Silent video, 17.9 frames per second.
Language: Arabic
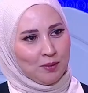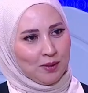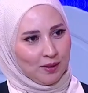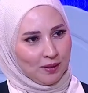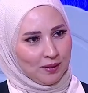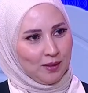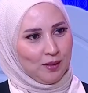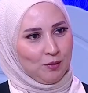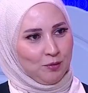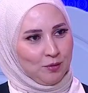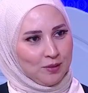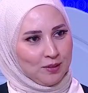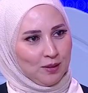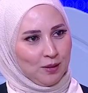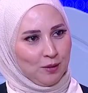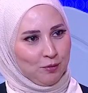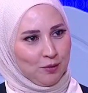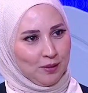بتختلف في
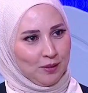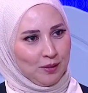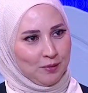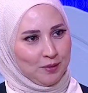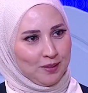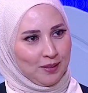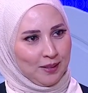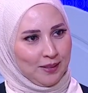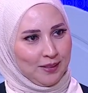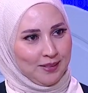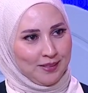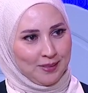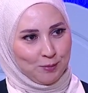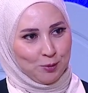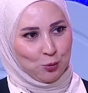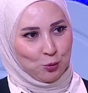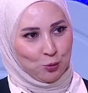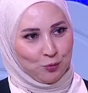الثقه في النفس يعني طبعا.
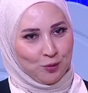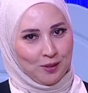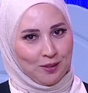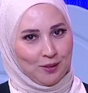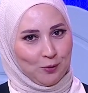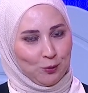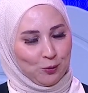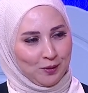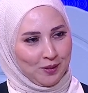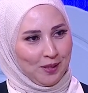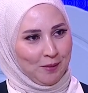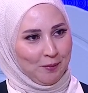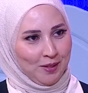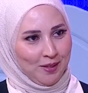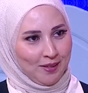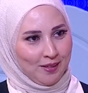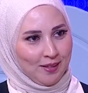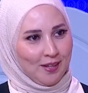انت بتشوفي اللي
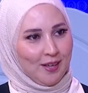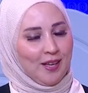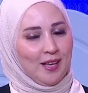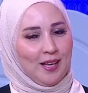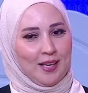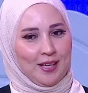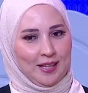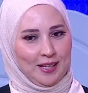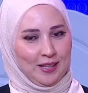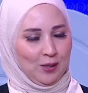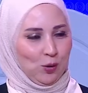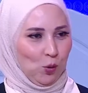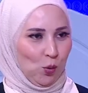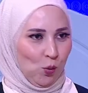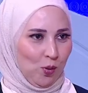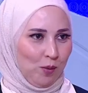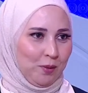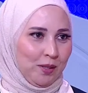قدامك اللي
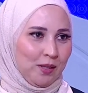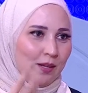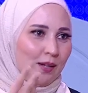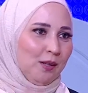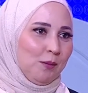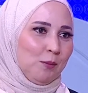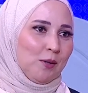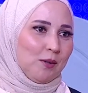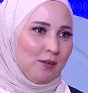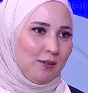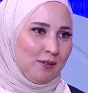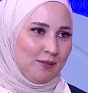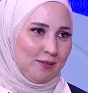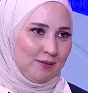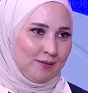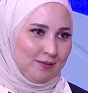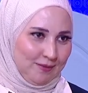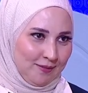جوه بيطلع لبره
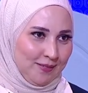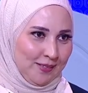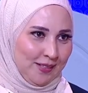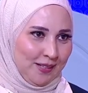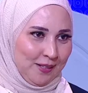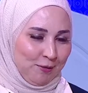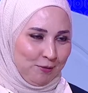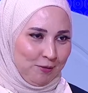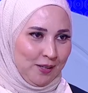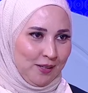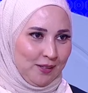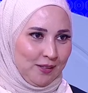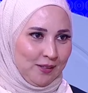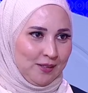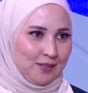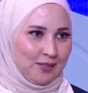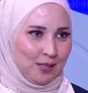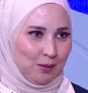صحيح يعني
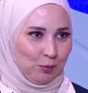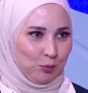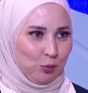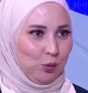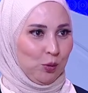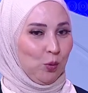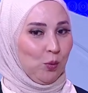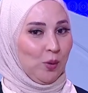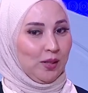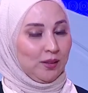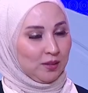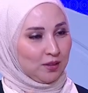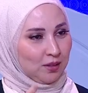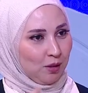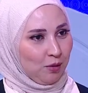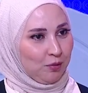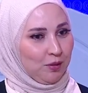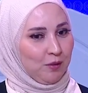فعلا انت لما تكوني جوه عندك
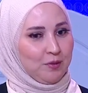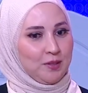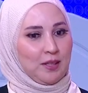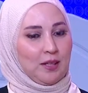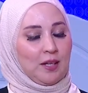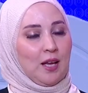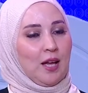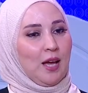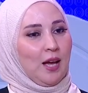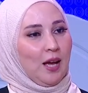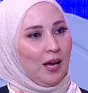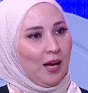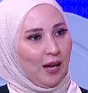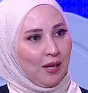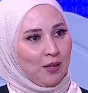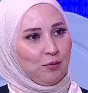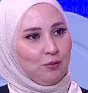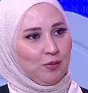ثقافه نفسك
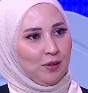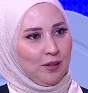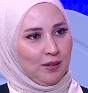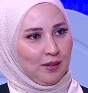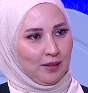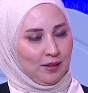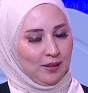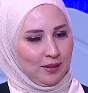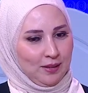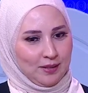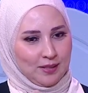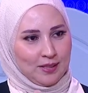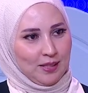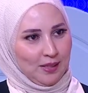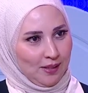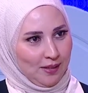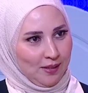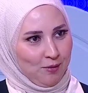عارفه
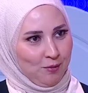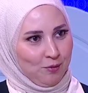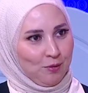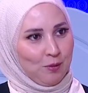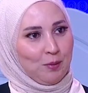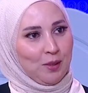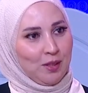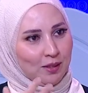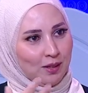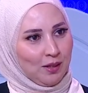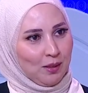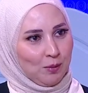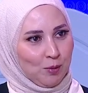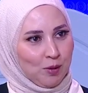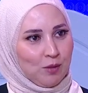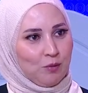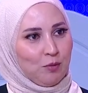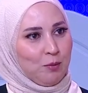انت ايه فبيطلع
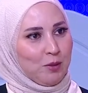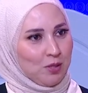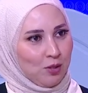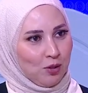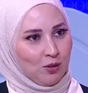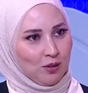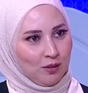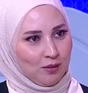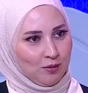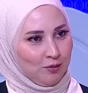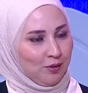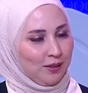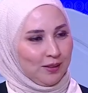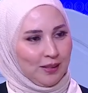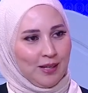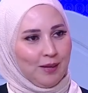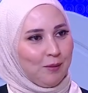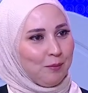لبره في مظهرك
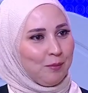فده